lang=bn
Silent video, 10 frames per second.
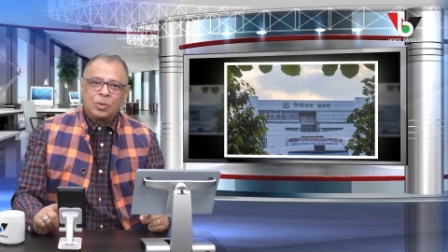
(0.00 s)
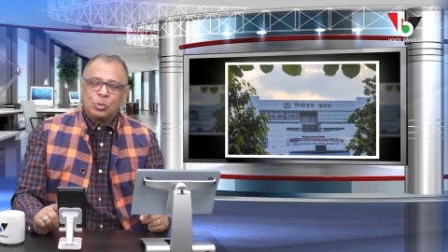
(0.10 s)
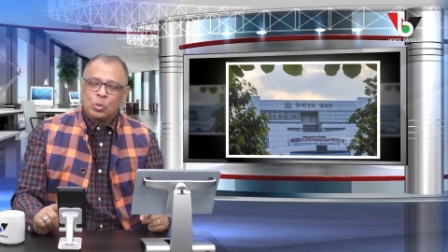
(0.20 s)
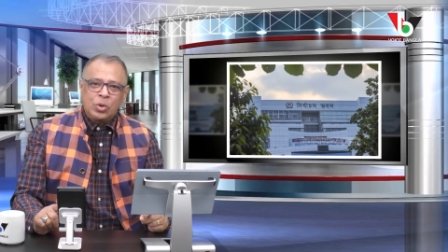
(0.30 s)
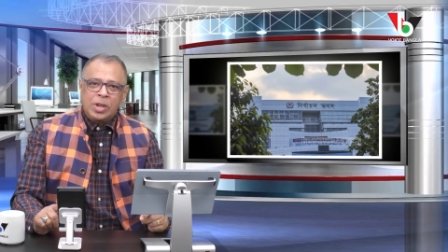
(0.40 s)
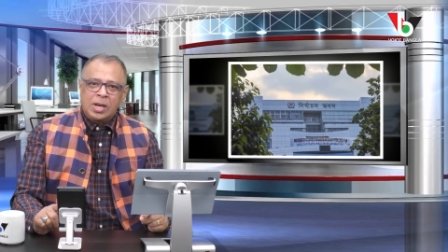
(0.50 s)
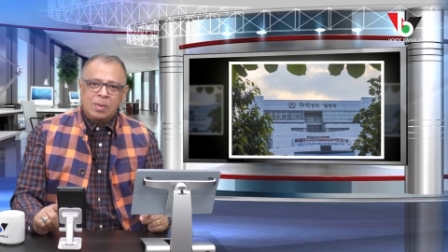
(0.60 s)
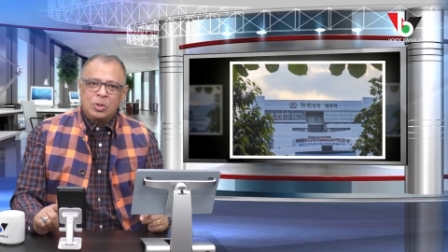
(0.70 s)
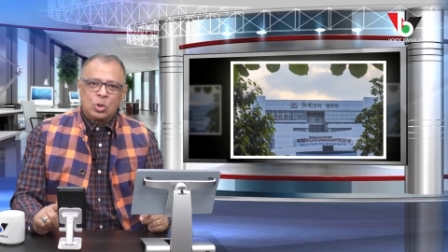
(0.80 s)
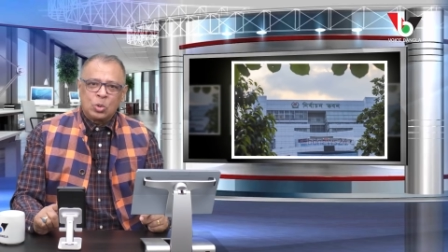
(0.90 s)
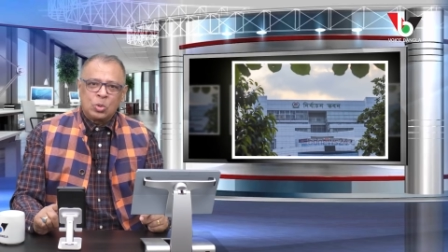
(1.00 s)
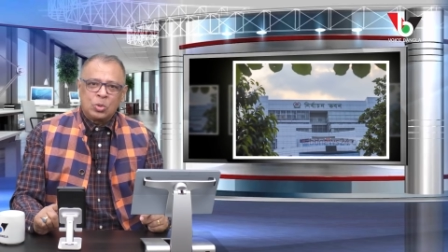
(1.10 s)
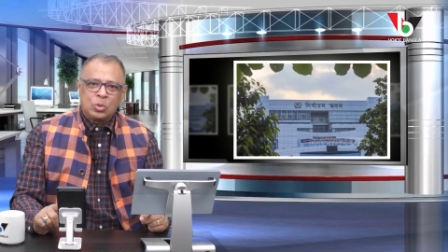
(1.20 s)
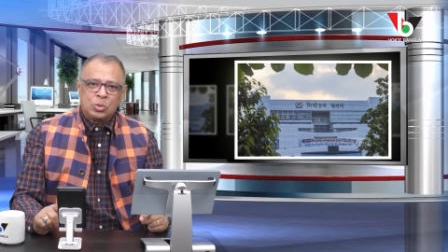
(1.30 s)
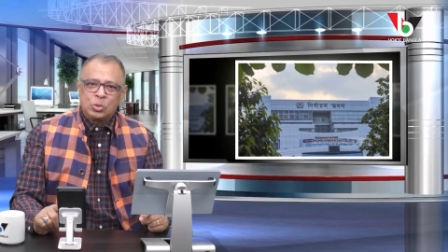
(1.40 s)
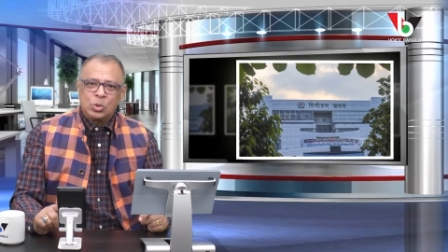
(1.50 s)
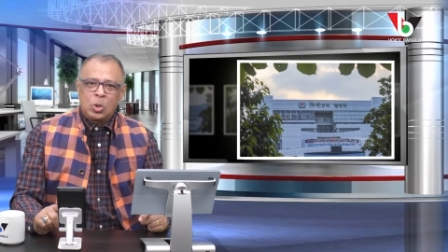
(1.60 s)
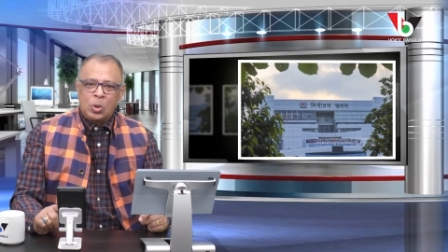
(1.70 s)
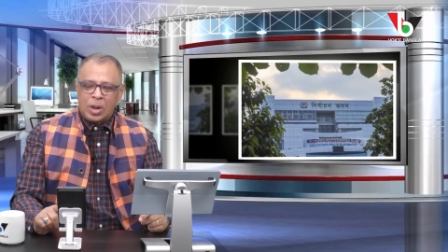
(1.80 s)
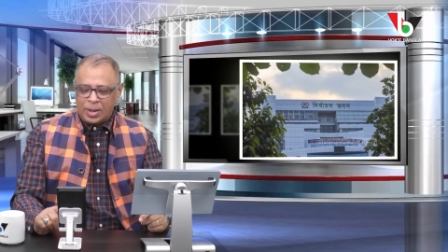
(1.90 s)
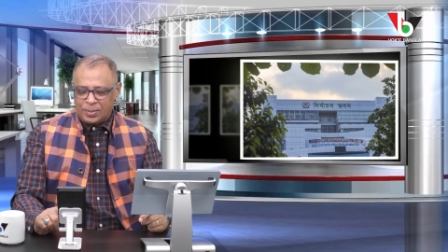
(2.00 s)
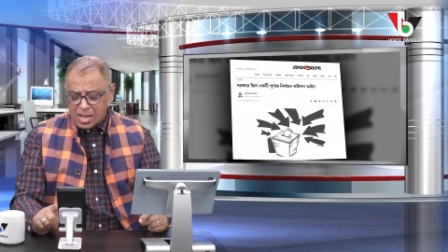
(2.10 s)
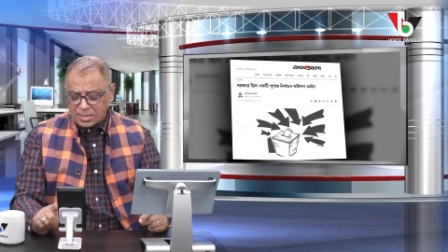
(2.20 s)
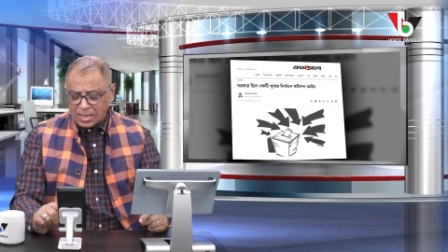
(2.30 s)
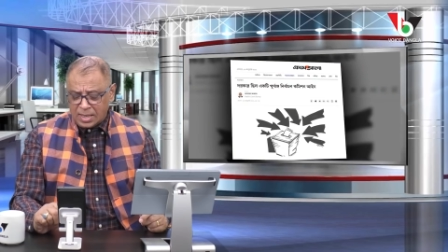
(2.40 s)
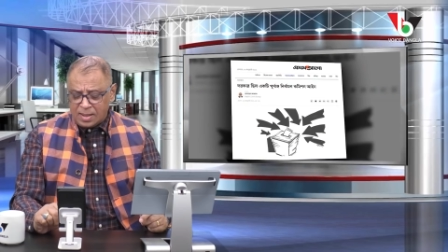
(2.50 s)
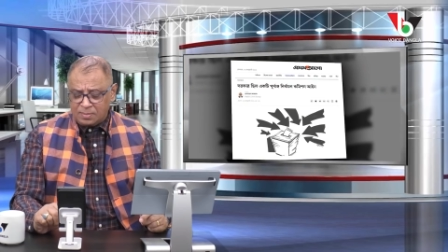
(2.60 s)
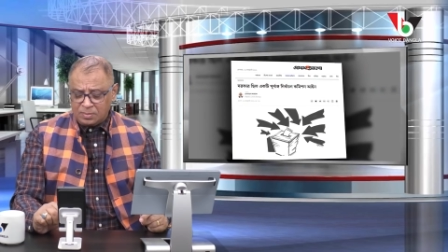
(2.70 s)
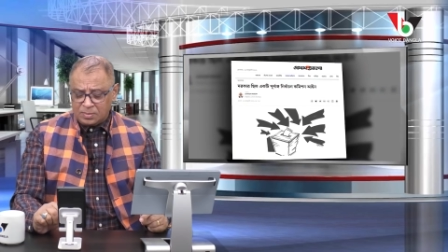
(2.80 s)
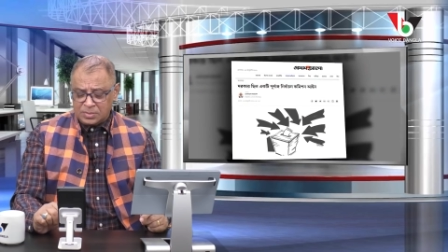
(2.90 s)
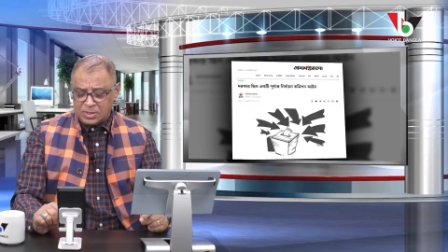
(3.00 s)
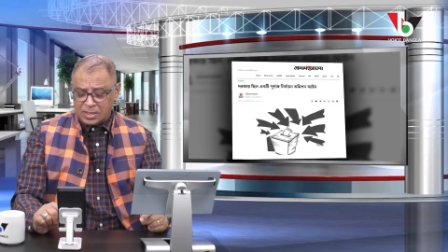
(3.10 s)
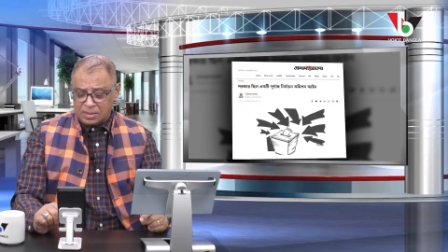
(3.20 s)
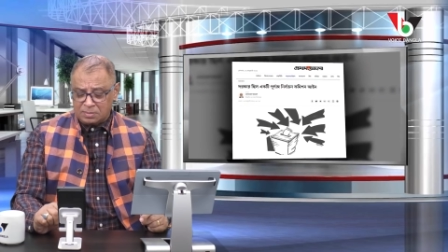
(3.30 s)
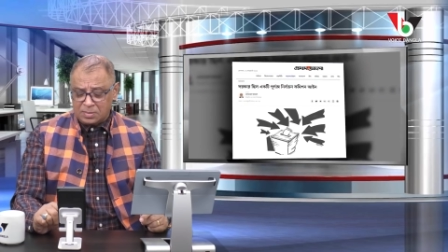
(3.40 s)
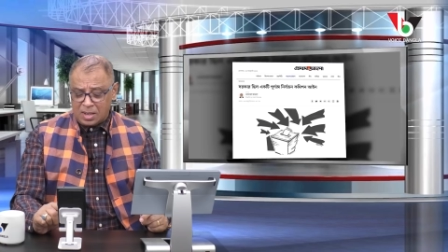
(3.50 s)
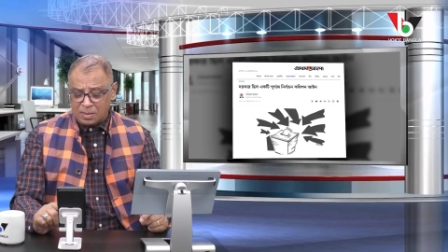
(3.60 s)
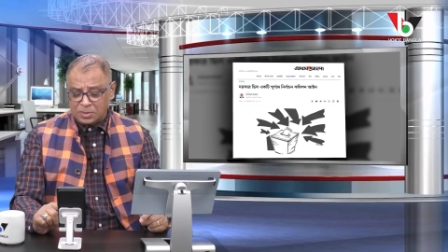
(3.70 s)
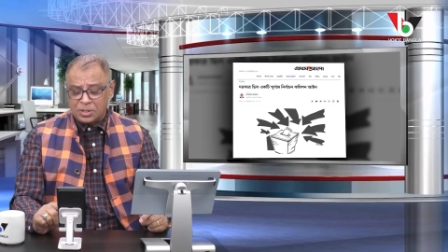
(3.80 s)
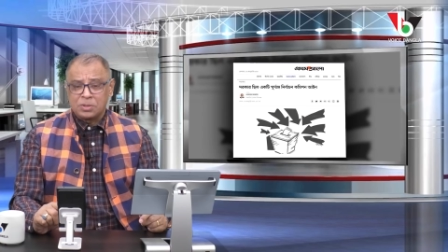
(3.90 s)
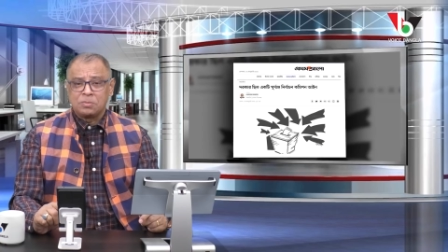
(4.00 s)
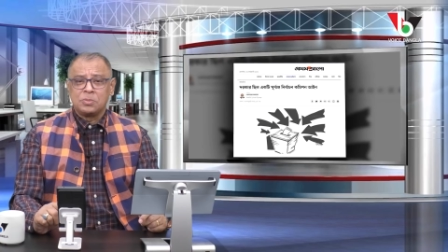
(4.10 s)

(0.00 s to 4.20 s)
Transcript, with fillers: নতুন কি একটি বিতর্ক শুরু হলো না আজ দেখলাম যে আমাদের